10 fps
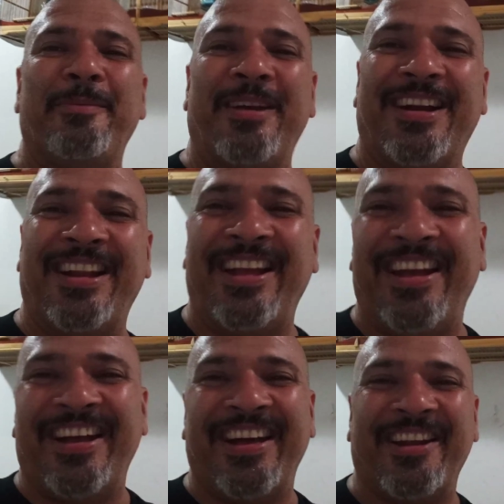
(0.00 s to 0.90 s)
Fala minha
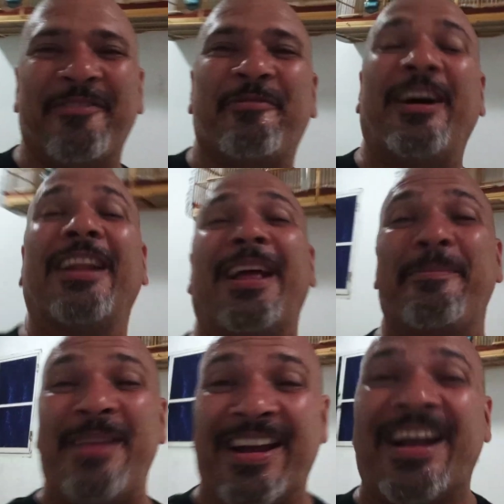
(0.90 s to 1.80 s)
galera,
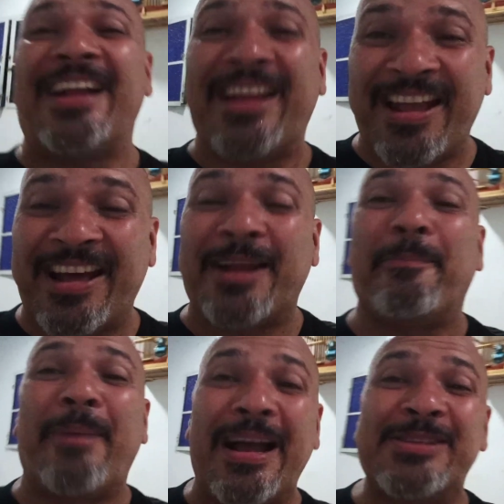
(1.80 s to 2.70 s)
fala minha galera,
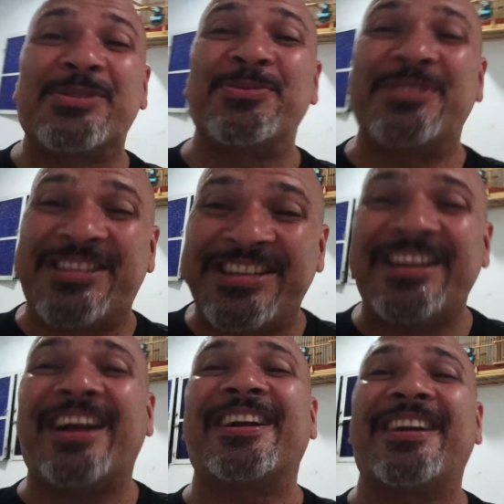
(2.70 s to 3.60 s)
mais um
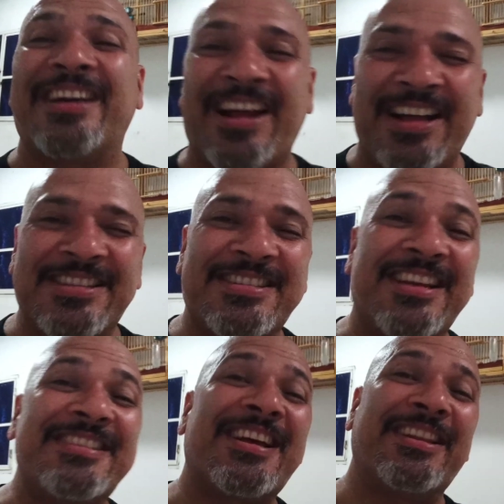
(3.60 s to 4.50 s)
dia,
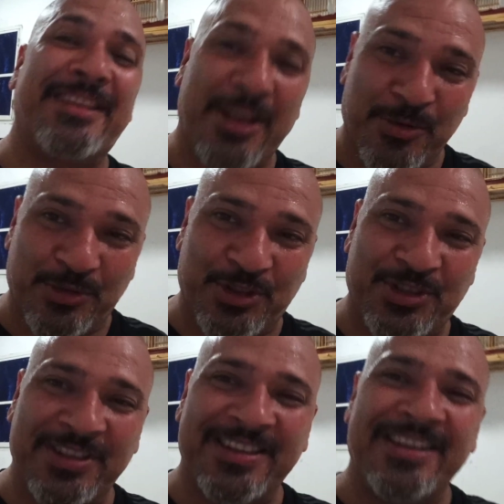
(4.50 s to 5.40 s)
graças a
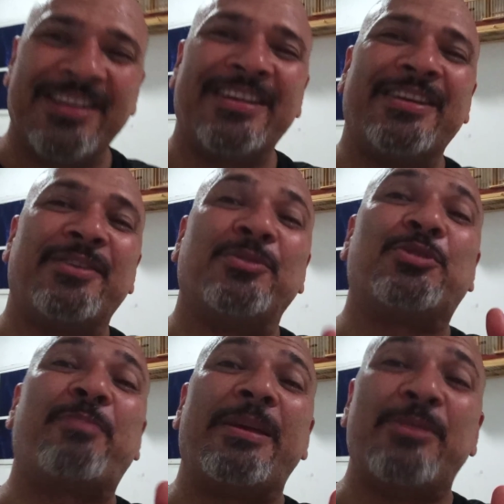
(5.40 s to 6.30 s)
Deus,
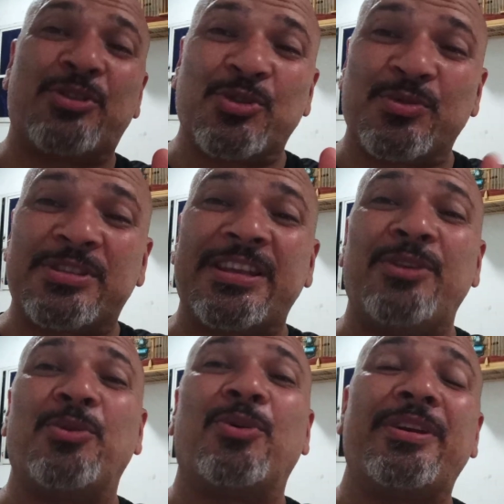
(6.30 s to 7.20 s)
nos permitiu o
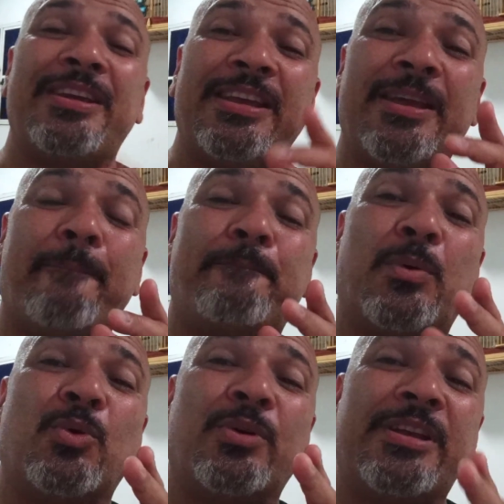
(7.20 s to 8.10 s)
Senhor e
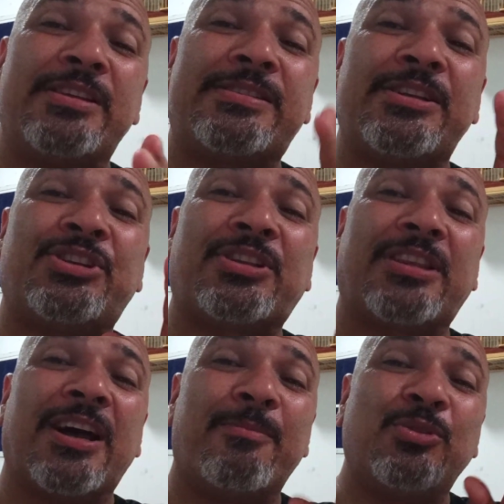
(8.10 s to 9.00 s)
por isso
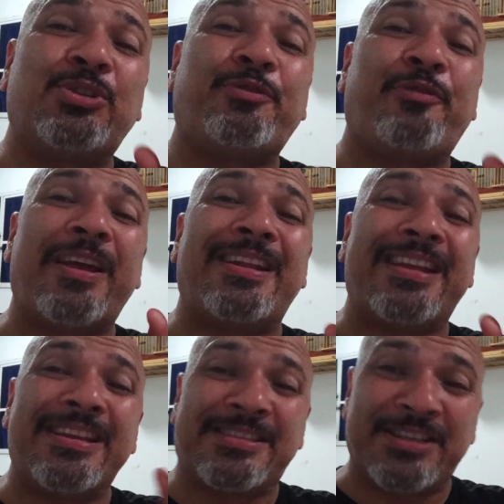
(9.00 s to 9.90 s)
estamos
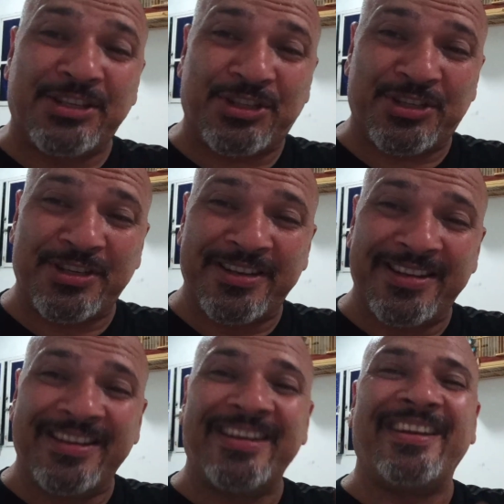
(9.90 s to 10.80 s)
felizes.
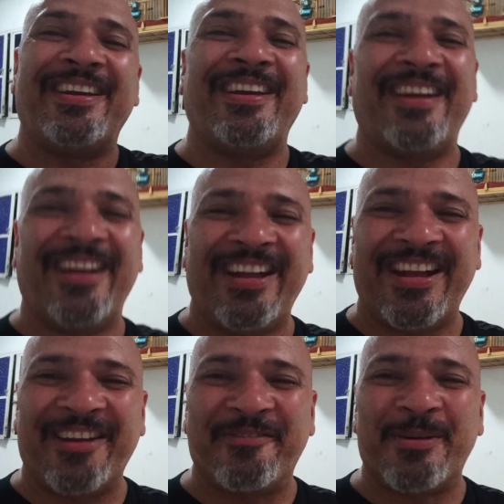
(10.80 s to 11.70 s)

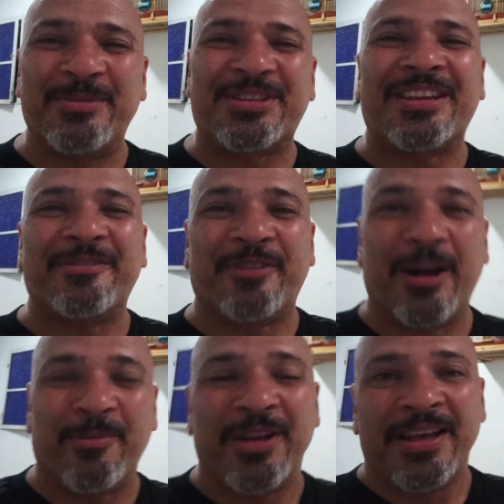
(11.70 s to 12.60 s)
É, vamos que
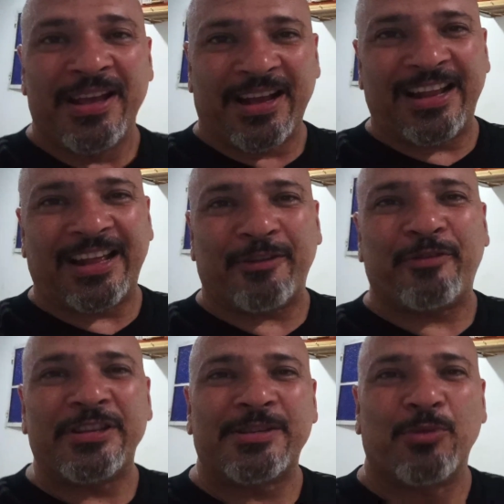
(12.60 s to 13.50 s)
vamos. Galera,
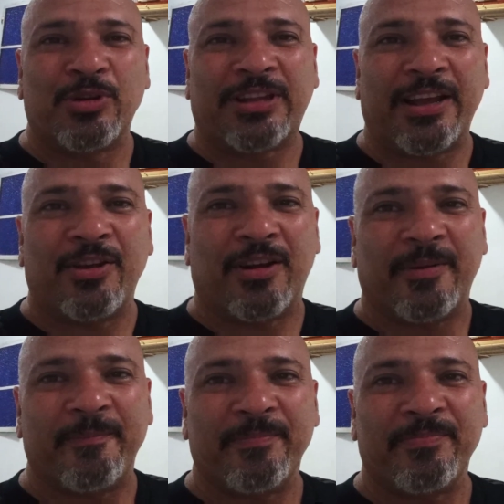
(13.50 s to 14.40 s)
Facebook tá aí, ó.